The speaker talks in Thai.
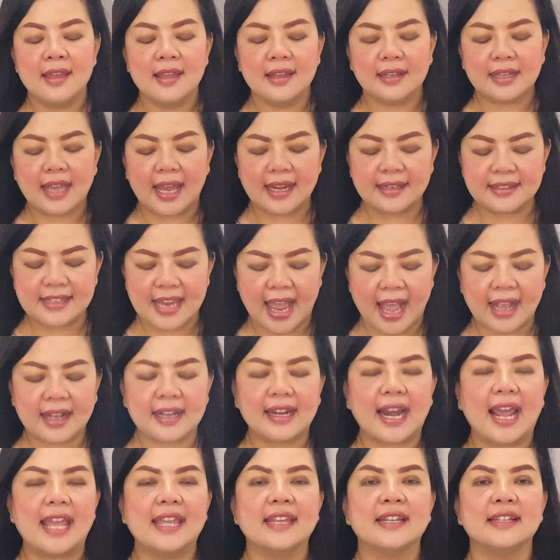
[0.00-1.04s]
การจากไก
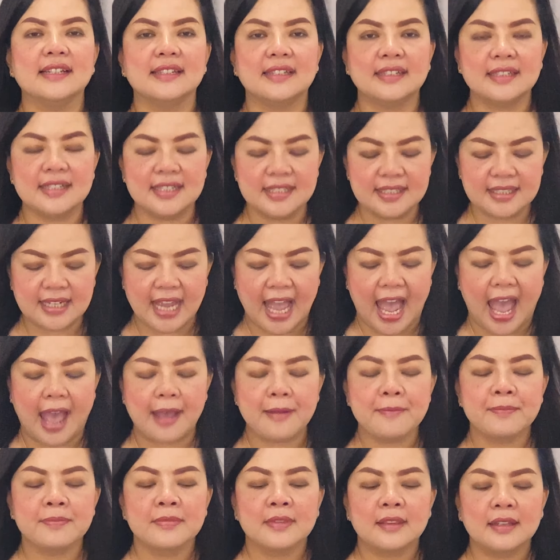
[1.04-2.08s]
ลเกิดขึ้นค่ะ
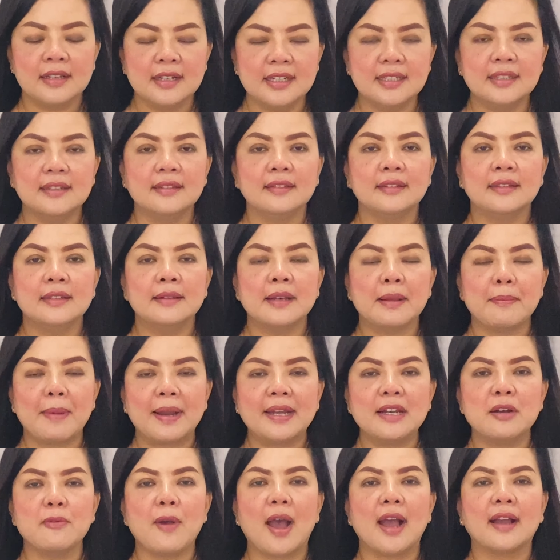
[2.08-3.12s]
เงินระมัด
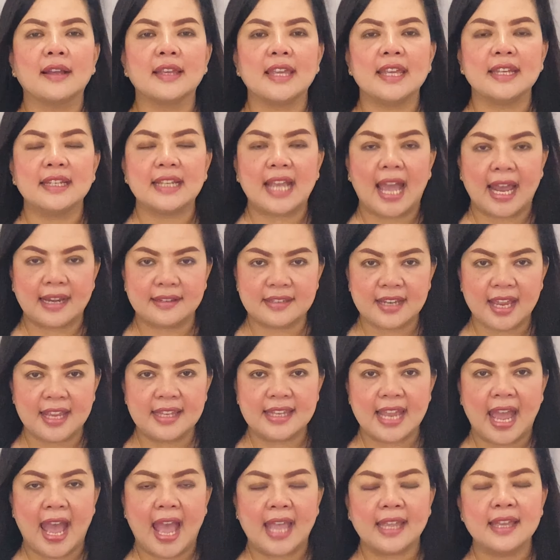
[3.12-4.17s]
ระวังเกณฑ์การใช้
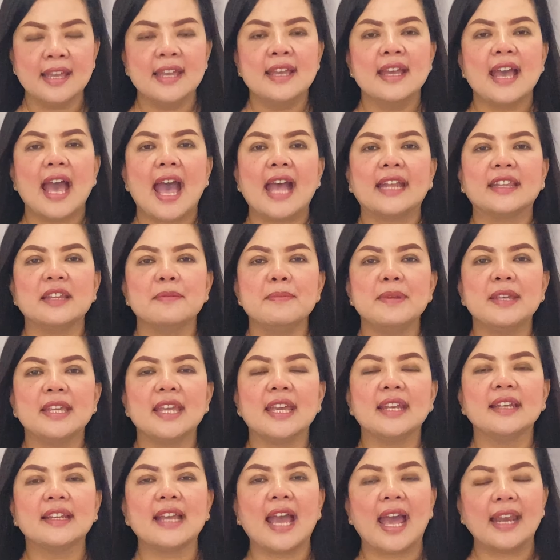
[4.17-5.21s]
จ่าย อาจจะมีเก
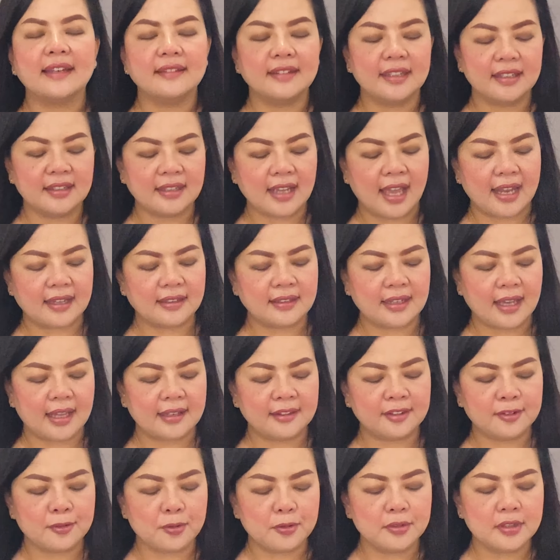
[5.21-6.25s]
ณฑ์การติดขัดขัด
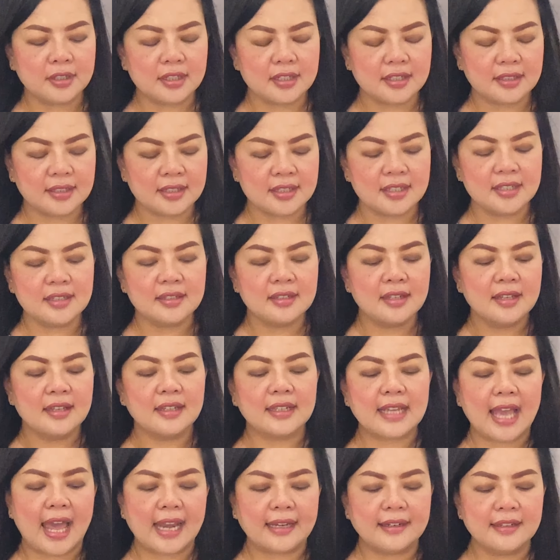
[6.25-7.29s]
สนเกิดขึ้น
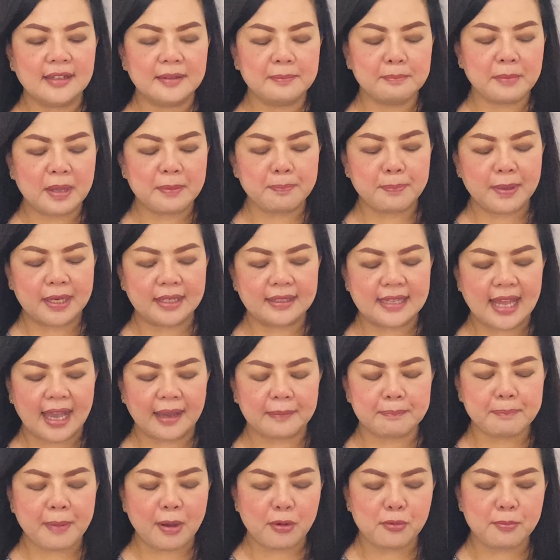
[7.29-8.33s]
การเงินไม่เป็นดัง
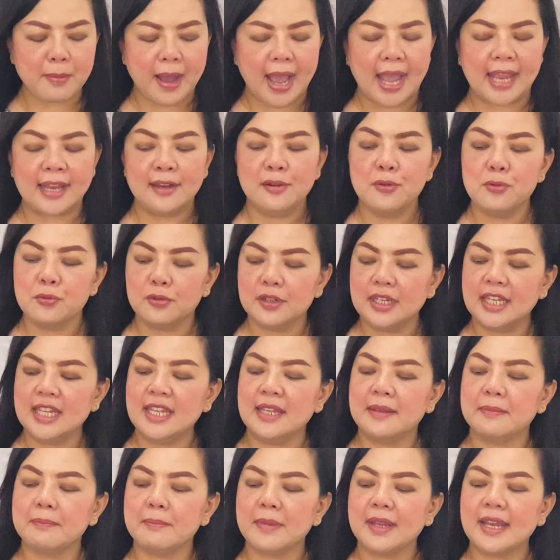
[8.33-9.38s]
เป้าหมายลูกหนี้
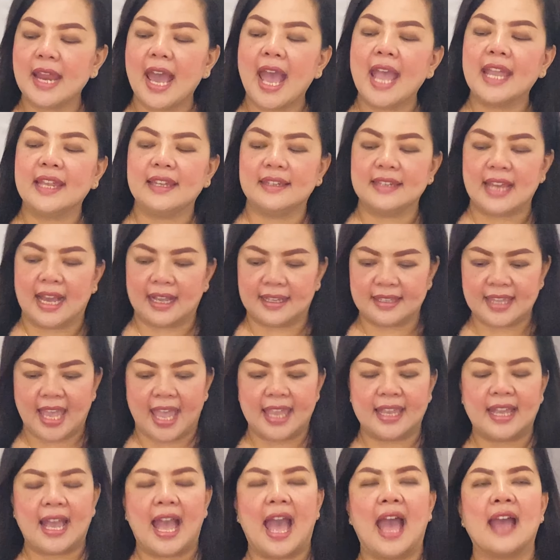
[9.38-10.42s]
ไม่ได้ดังใจ
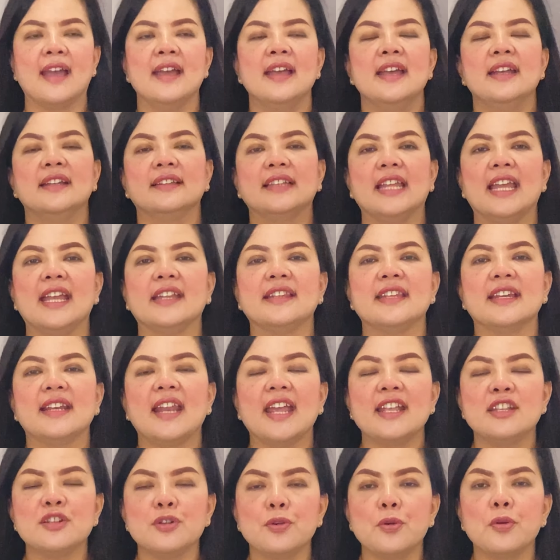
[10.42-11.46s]
ค่ะ แต่จะได้
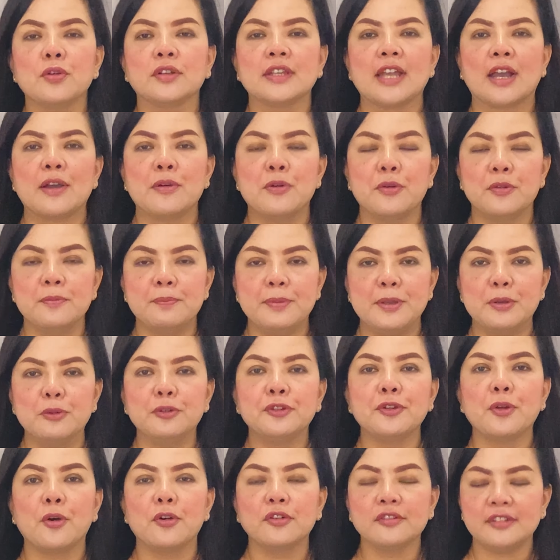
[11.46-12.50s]
โชคจากคนผิว
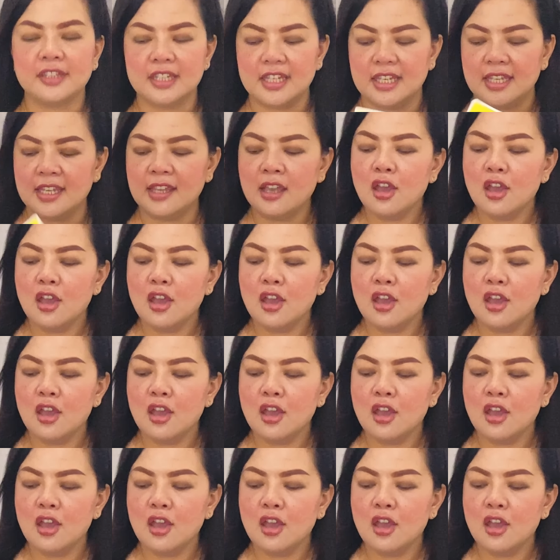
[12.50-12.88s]
สองสี